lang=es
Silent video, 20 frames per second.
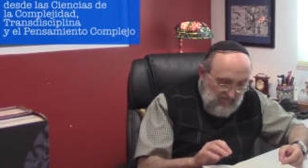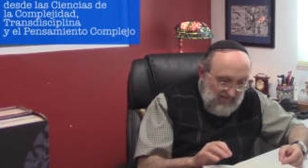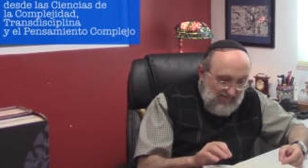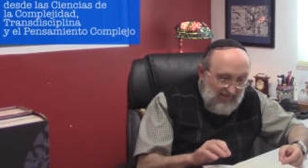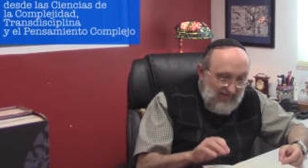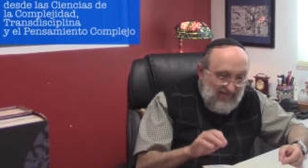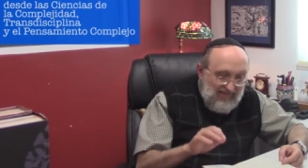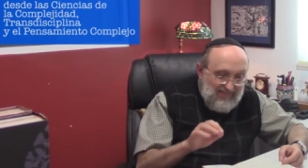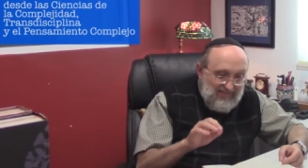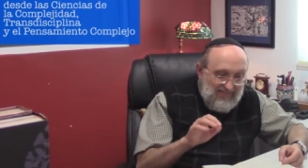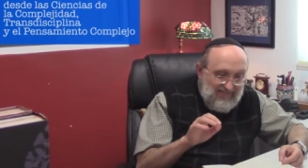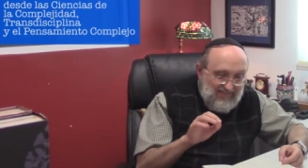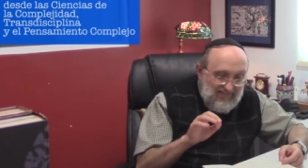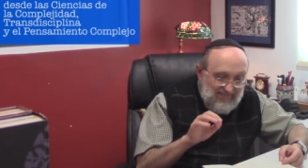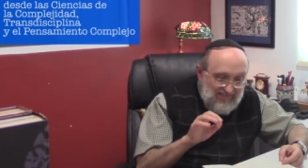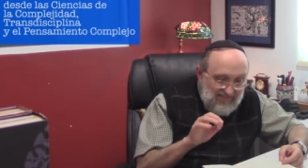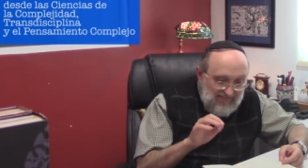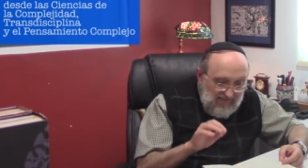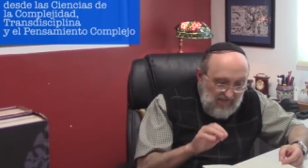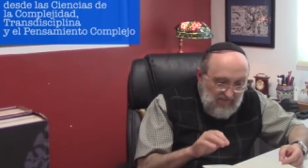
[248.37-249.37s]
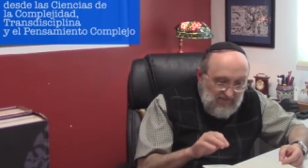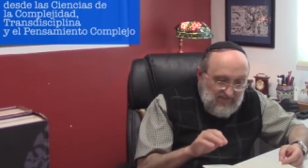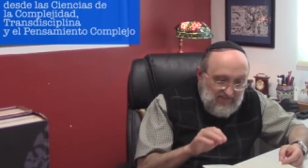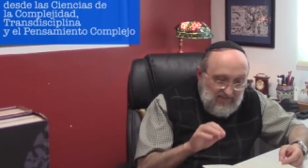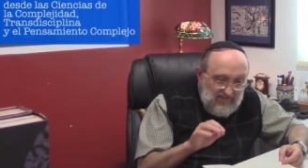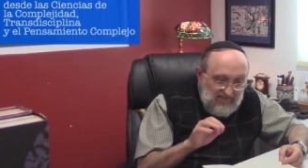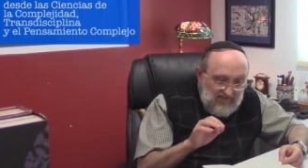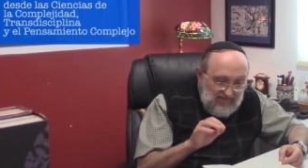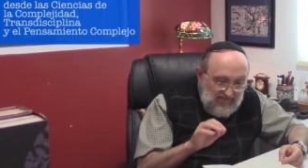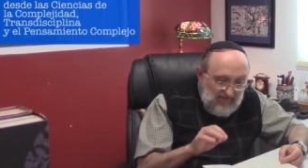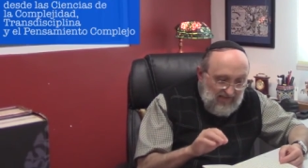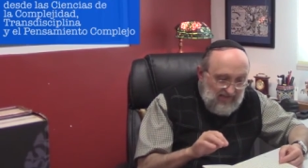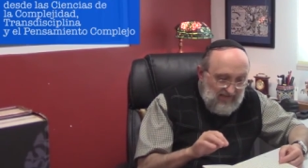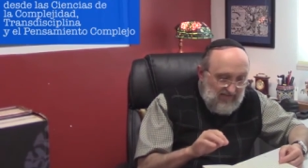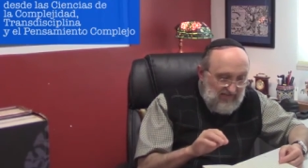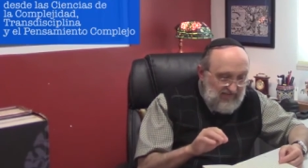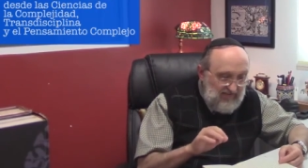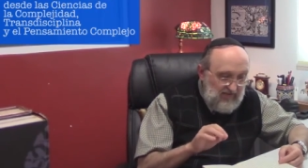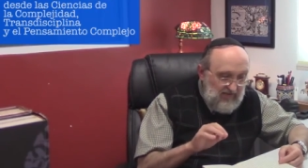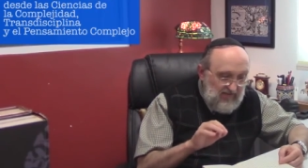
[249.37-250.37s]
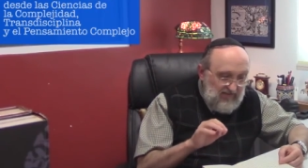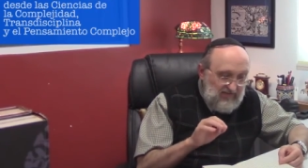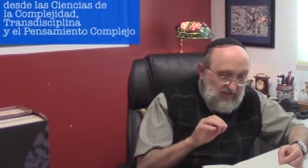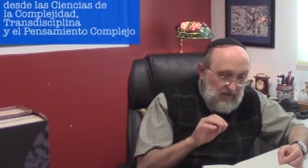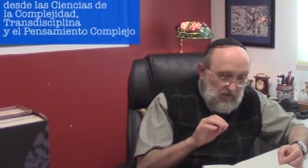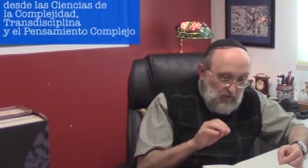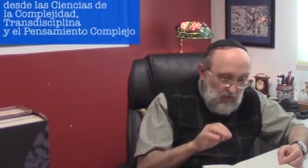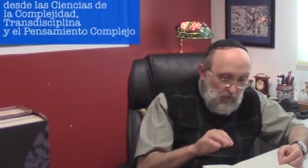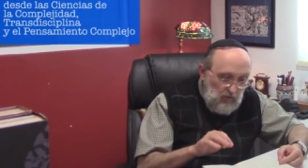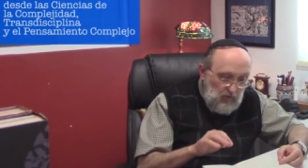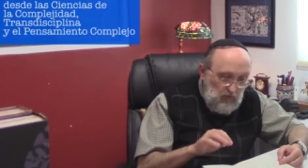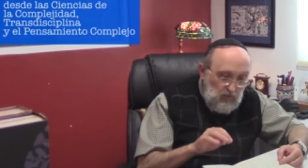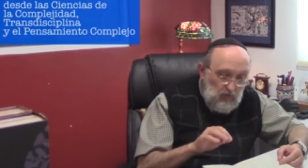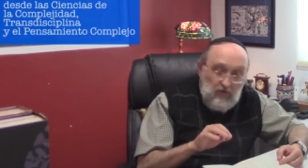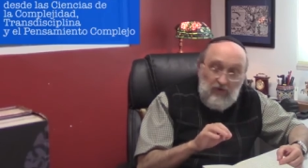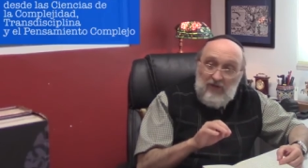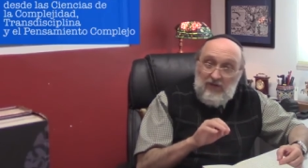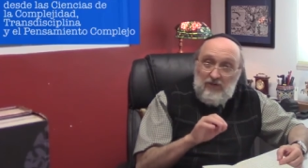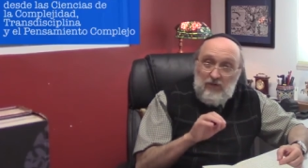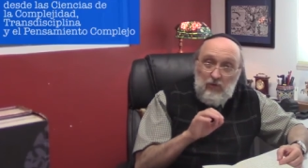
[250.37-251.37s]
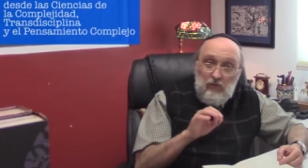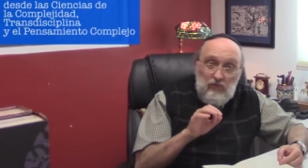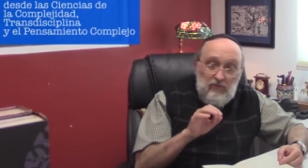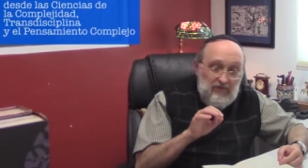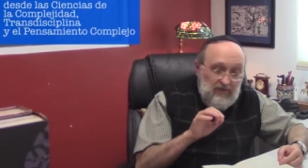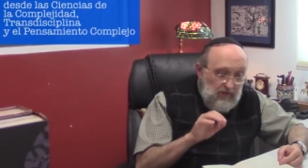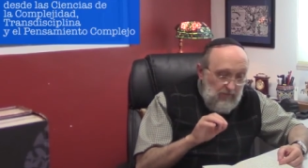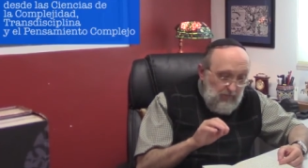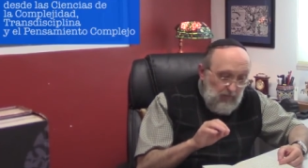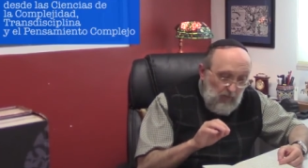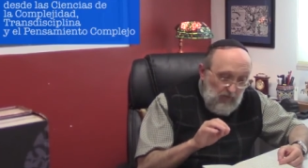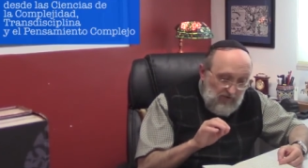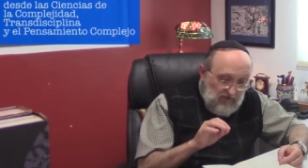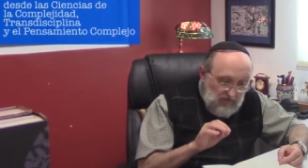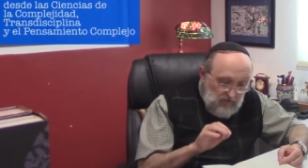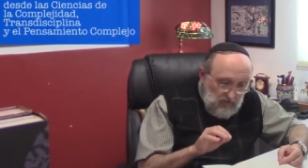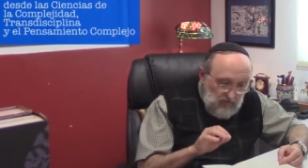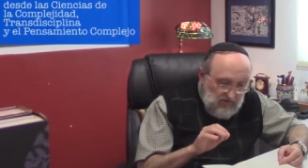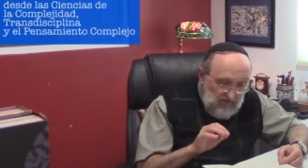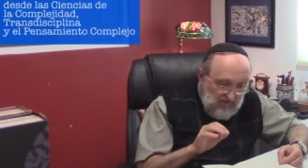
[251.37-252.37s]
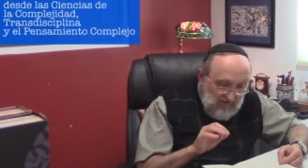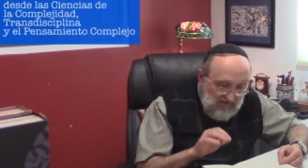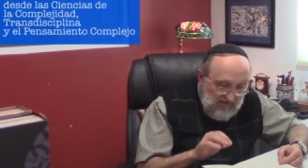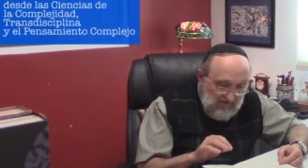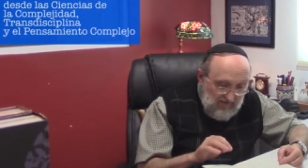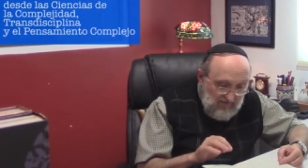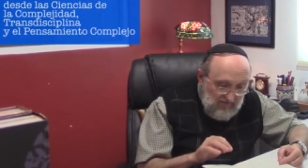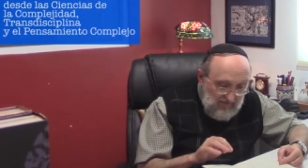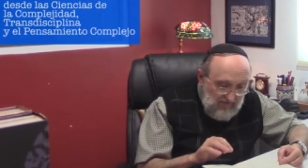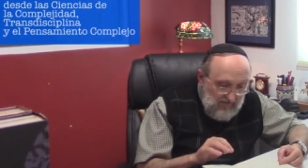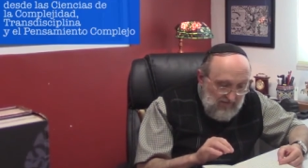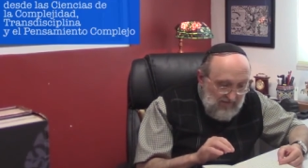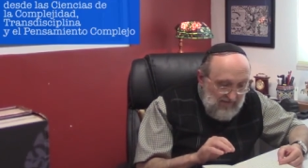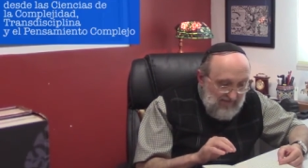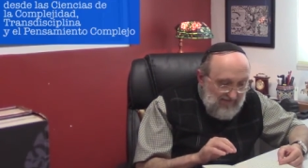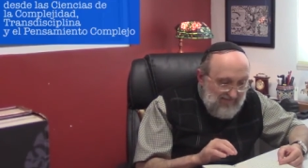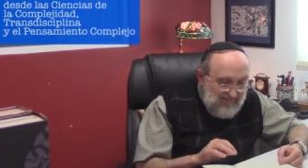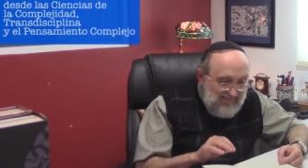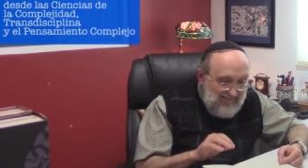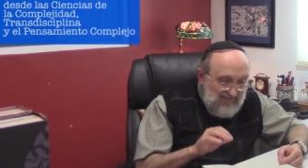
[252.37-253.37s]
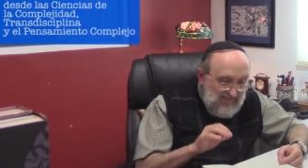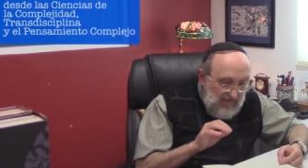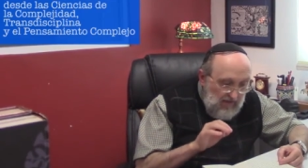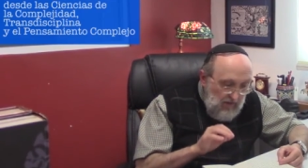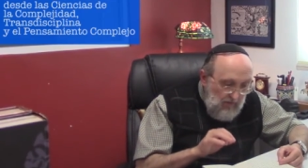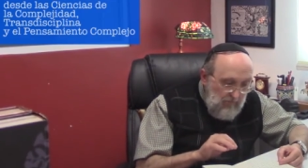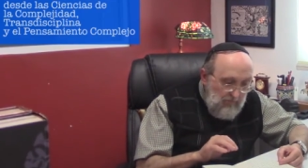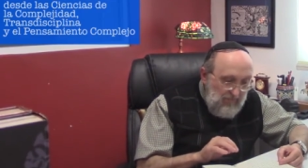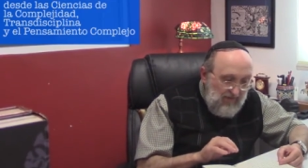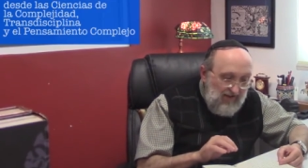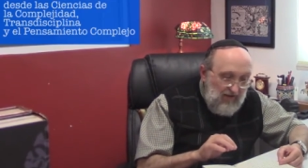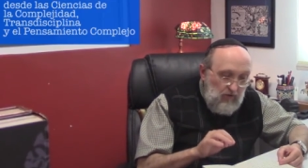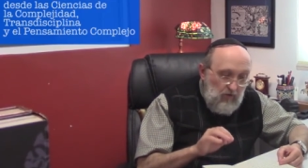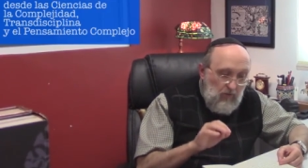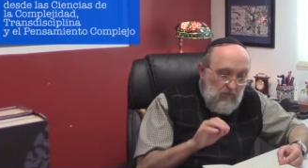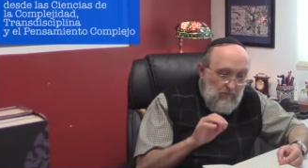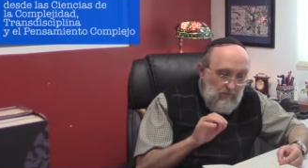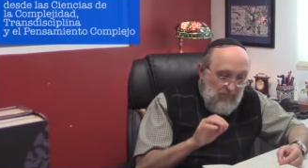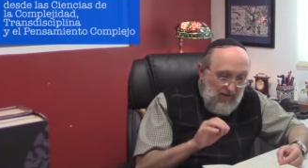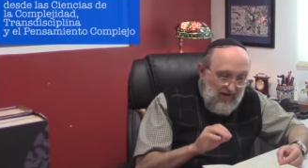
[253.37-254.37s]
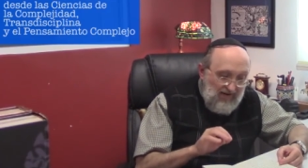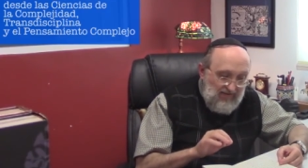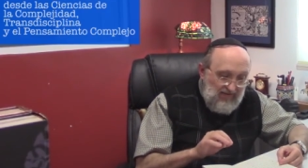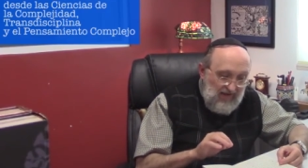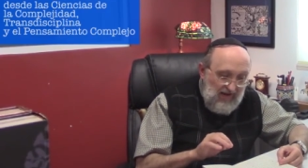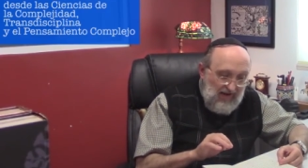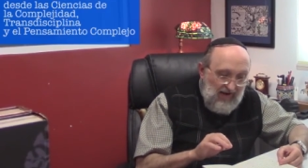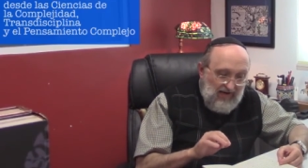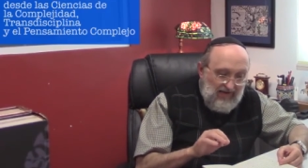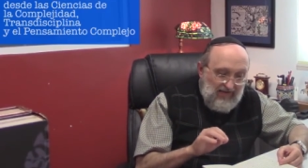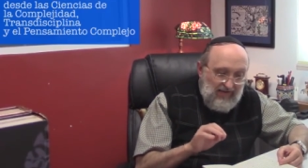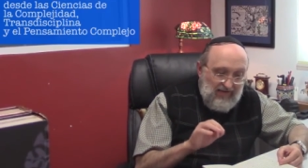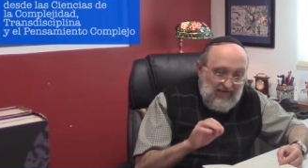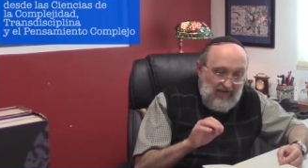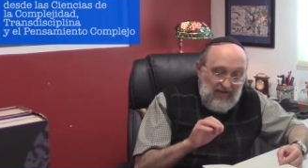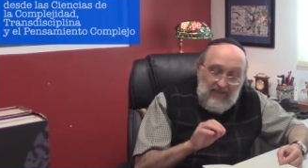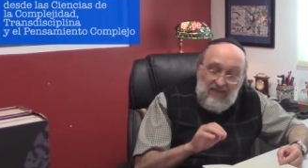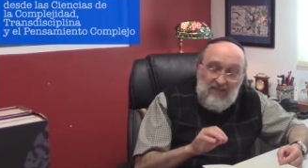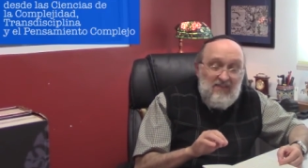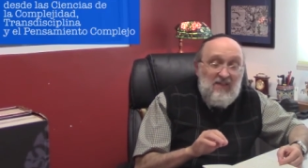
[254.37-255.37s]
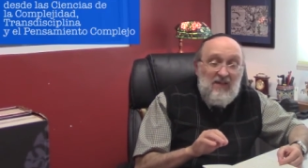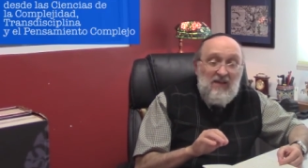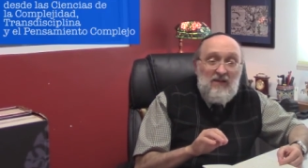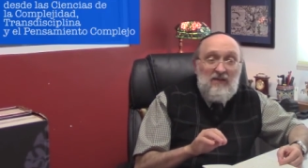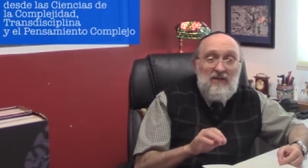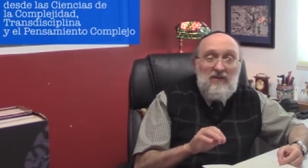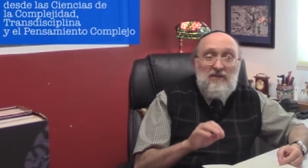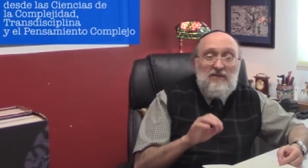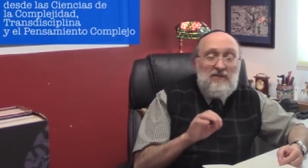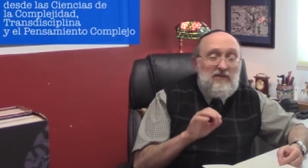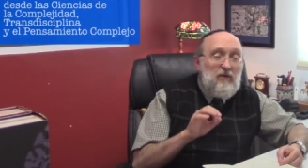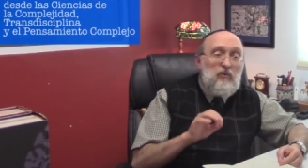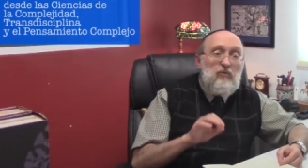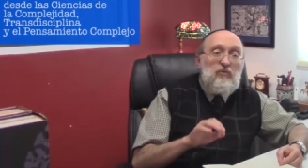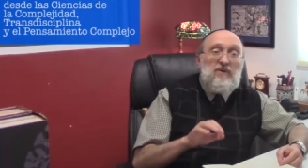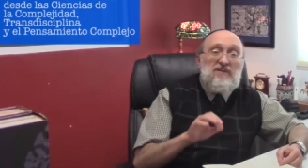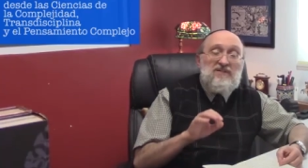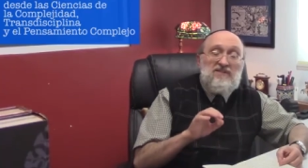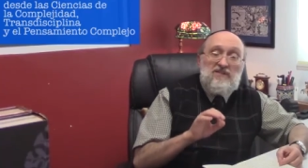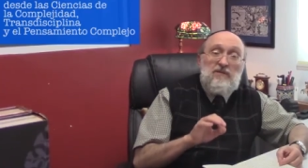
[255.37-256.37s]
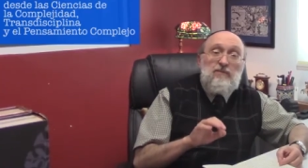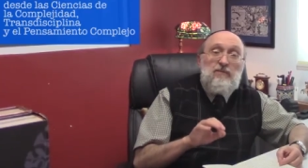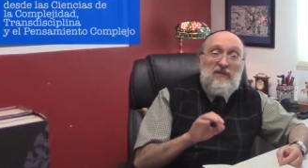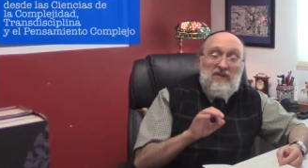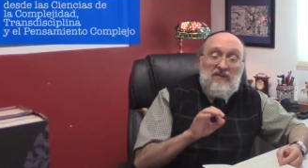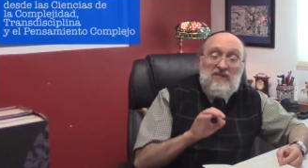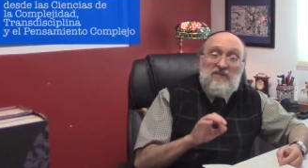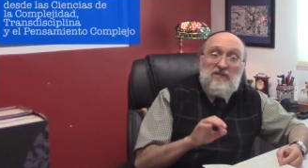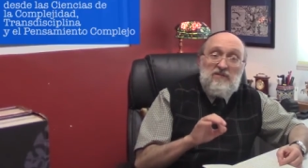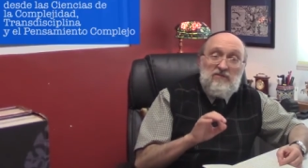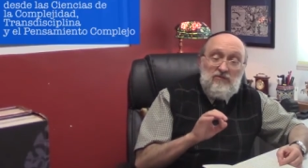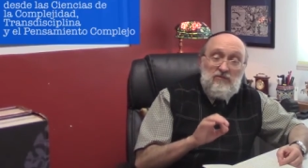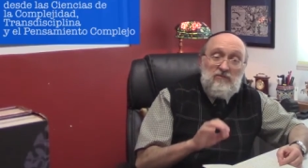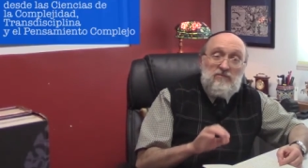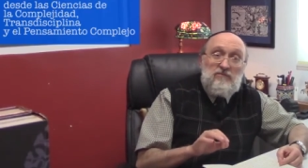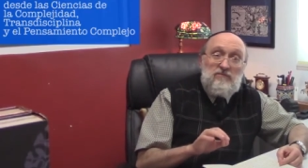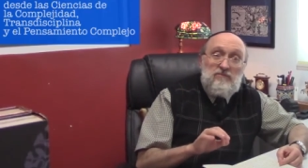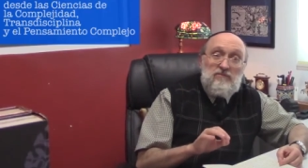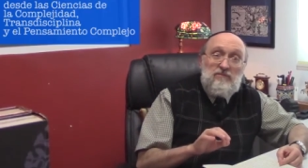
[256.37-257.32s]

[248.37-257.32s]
y las necesidades internas de desarrollo de un tipo de sociedad siempre acompaña a la caída de una civilización.